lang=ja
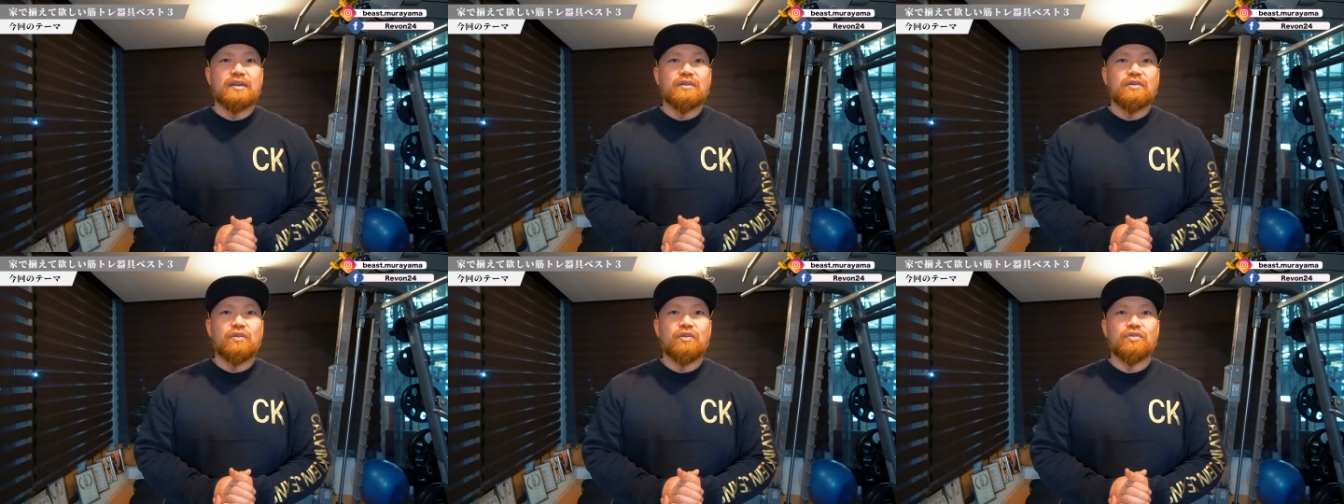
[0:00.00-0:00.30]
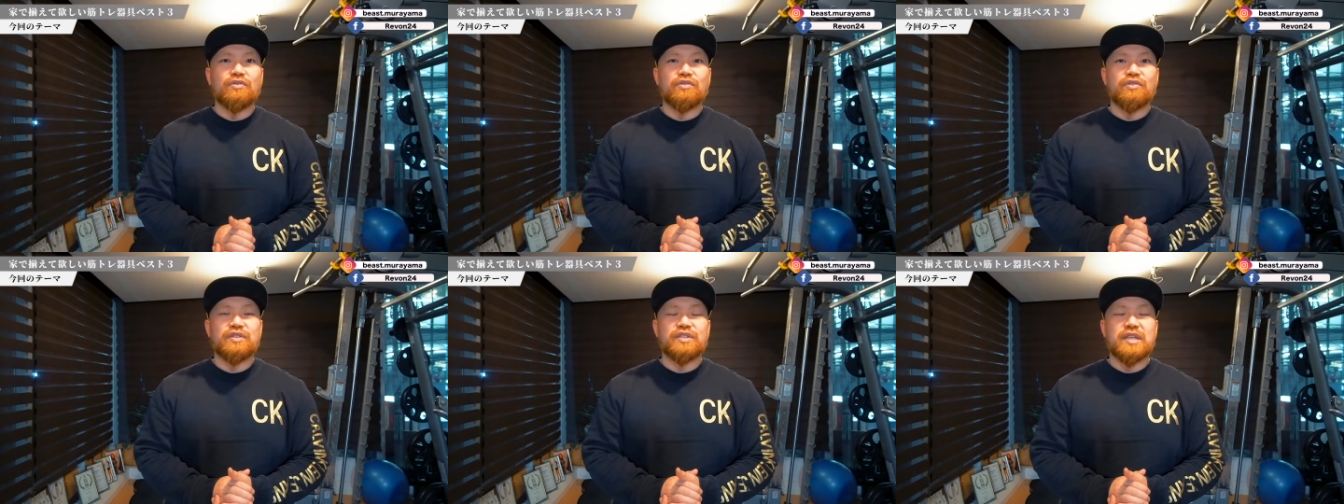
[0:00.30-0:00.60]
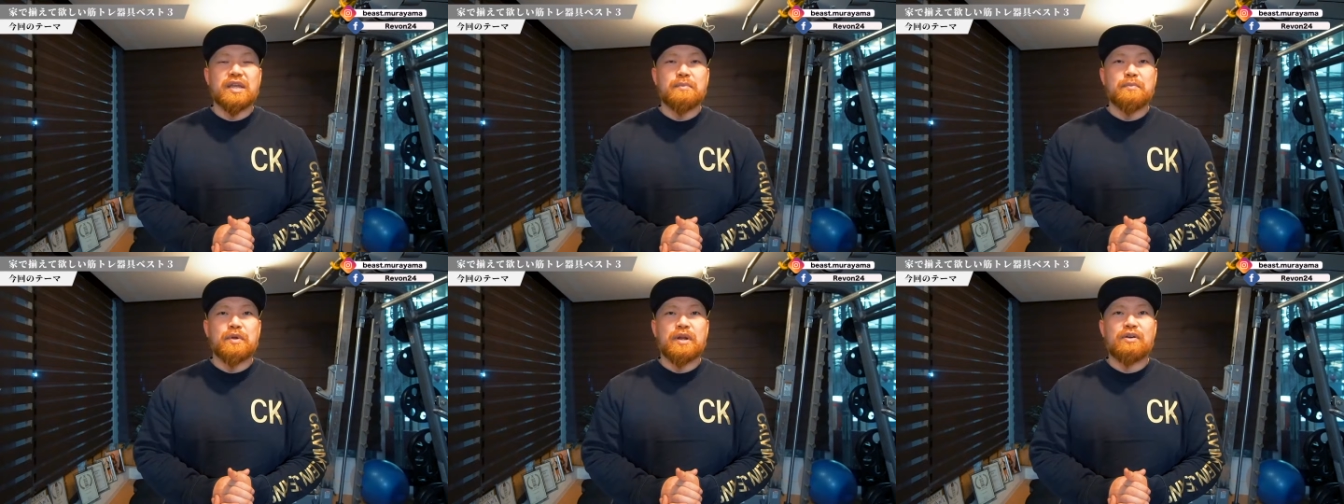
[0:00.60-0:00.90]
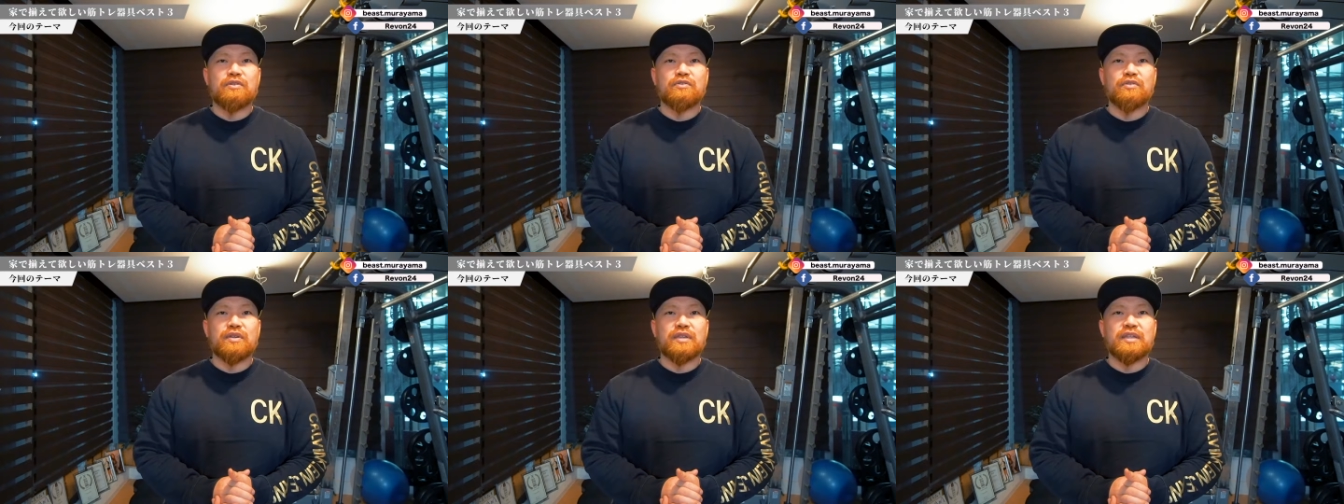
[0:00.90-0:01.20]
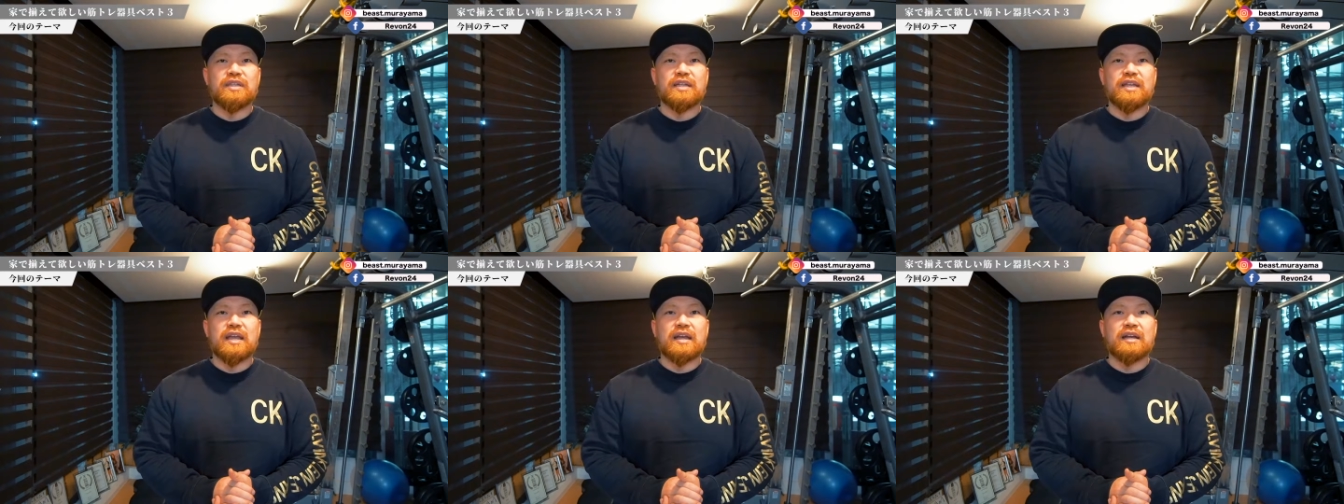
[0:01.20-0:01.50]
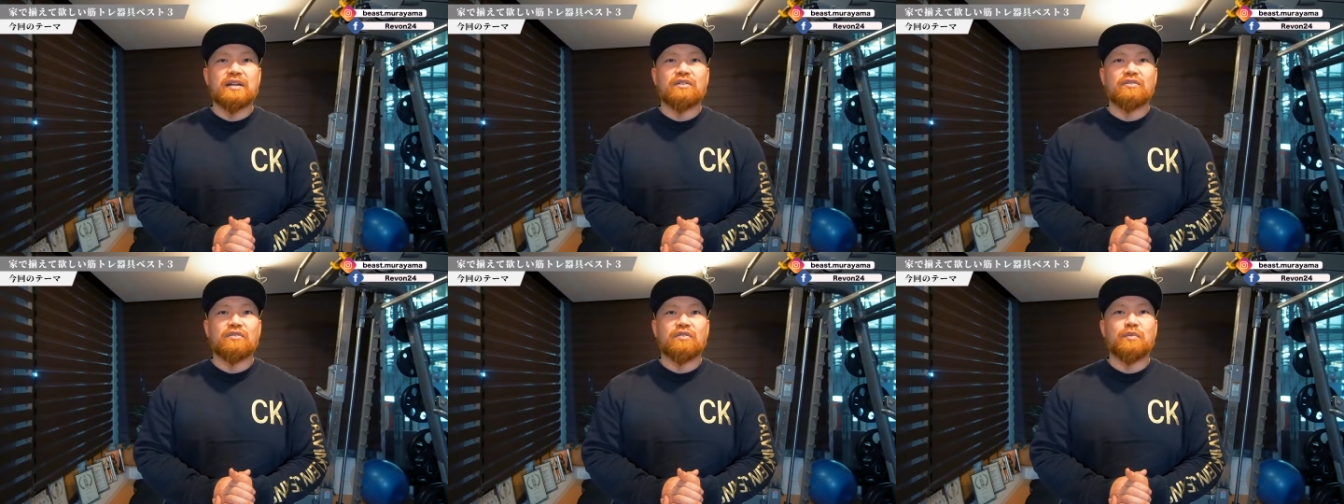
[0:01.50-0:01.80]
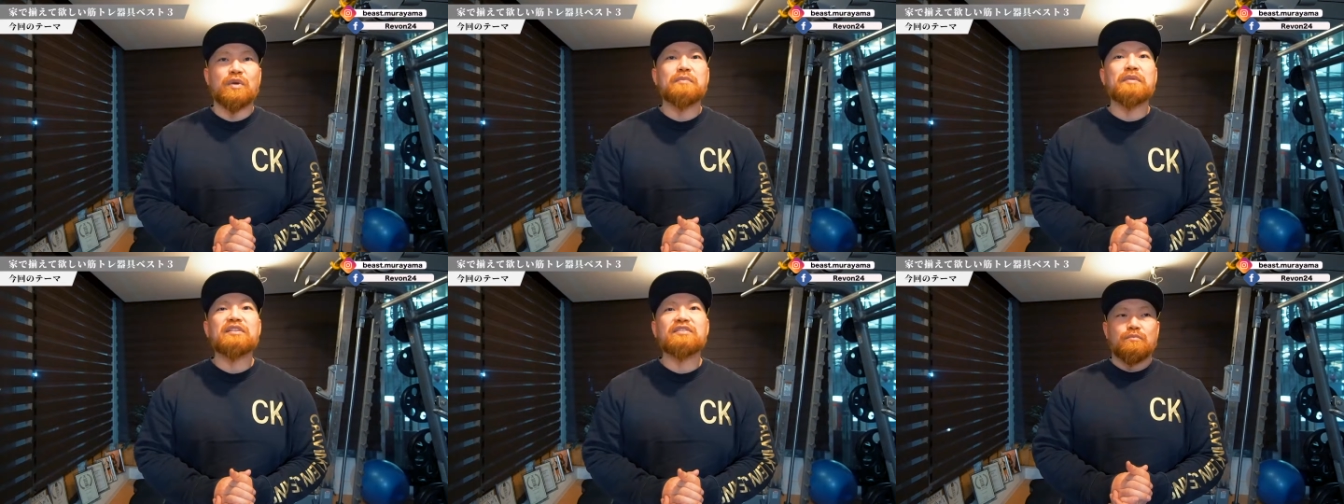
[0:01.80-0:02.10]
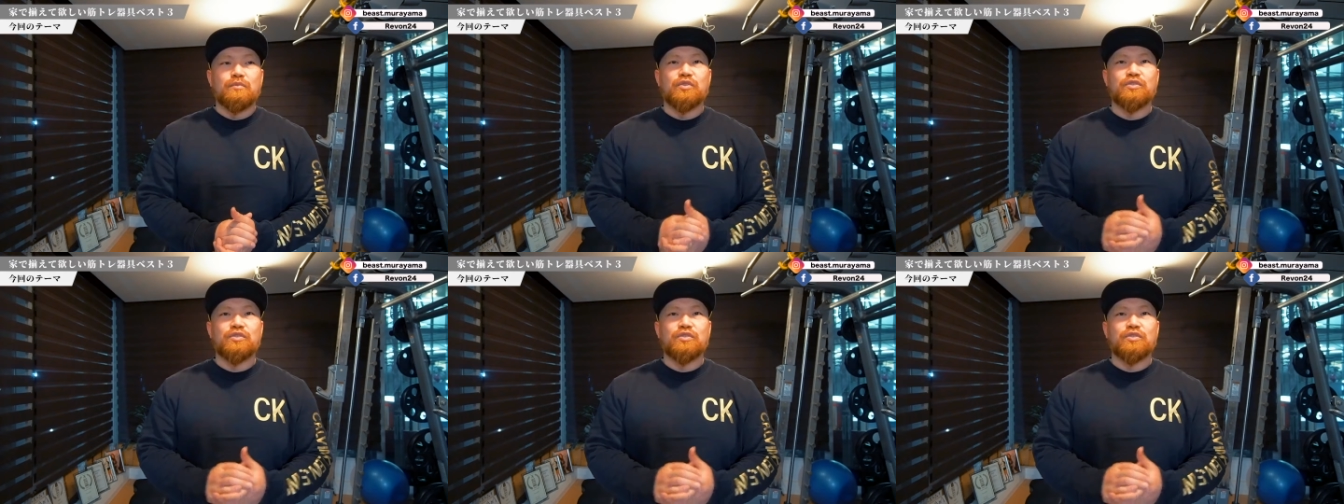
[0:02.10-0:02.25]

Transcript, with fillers: 購入してもらうといいんじゃないかなと思います。